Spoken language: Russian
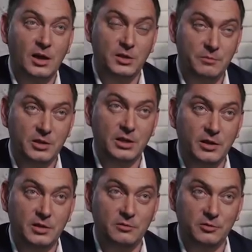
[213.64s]
А теперь
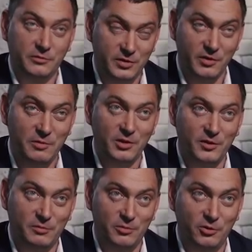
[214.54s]
давайте вот в
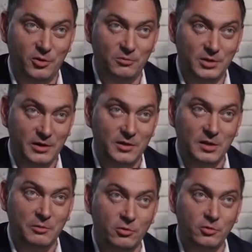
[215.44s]
современность перейдем. Давайте
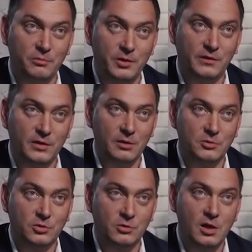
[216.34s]
на минутку представим,
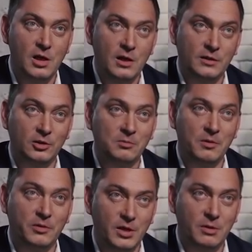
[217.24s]
что на тот
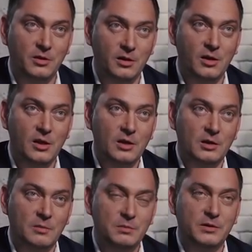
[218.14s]
момент времени
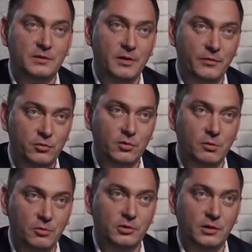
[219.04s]
мы бы вовсю
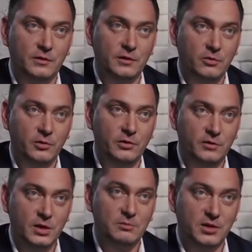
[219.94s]
работали с такой
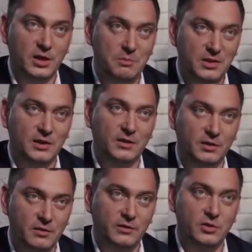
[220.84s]
системой, как Bittrex
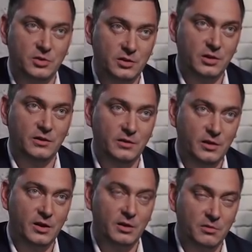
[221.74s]
24
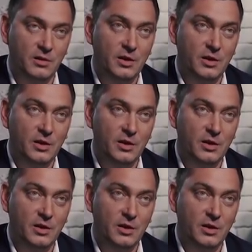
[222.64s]
CRM, эм,